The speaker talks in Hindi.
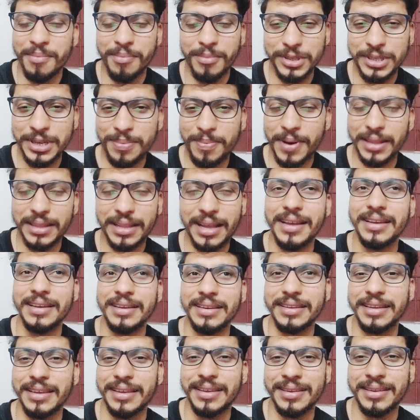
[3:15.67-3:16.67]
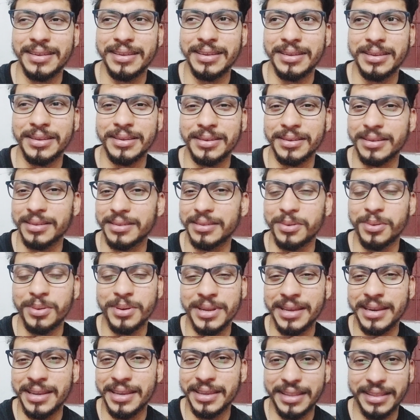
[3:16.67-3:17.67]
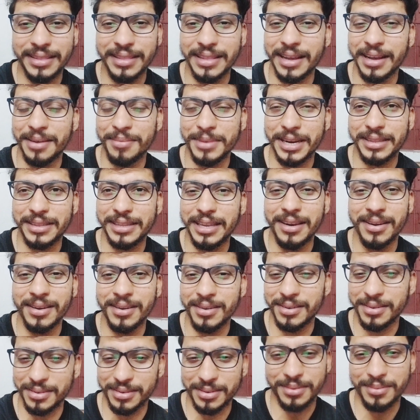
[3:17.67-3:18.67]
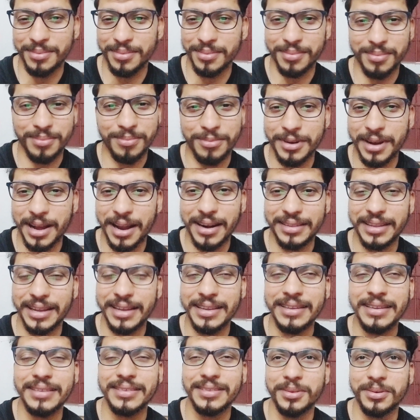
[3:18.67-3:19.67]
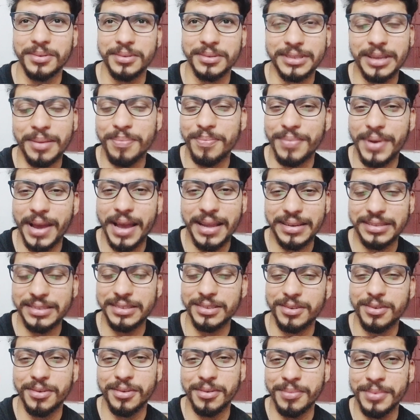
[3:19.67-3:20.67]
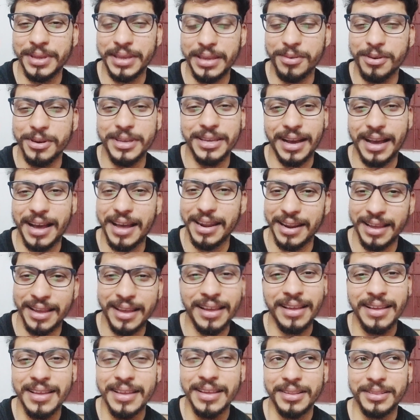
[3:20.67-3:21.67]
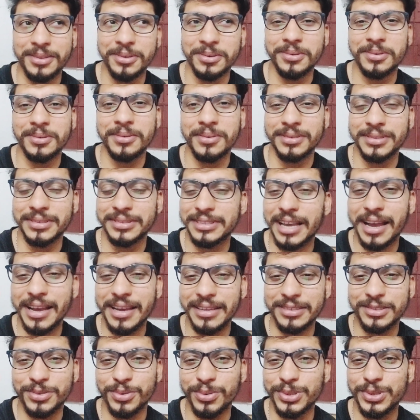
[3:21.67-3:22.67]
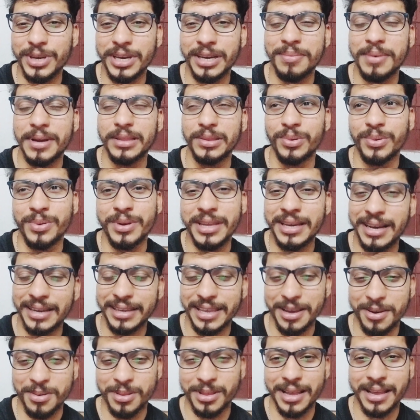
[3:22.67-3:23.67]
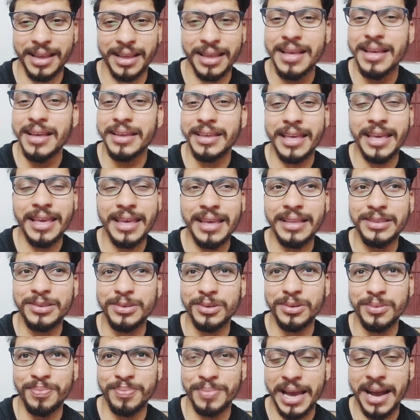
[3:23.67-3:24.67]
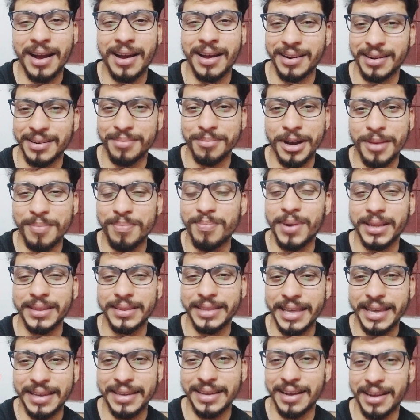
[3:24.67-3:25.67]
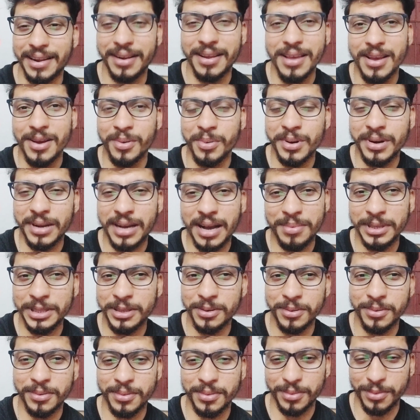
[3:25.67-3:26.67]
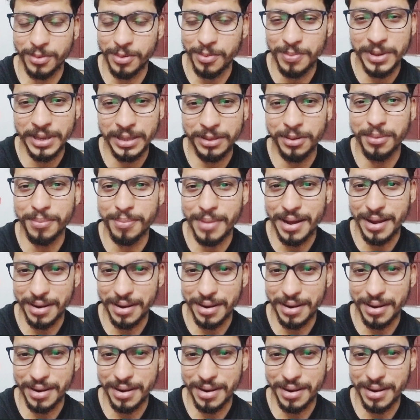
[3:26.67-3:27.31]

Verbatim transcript: मुझे पता है ये धोनी के लिए कितना मेरा दिल पुकारता है तो सब फैंस को भी वही हाल है तो शायद सोचो एक बार धोनी का क्या होता है ये जो प्यार मोहब्बत देख कर उनका भी तो वो भी तो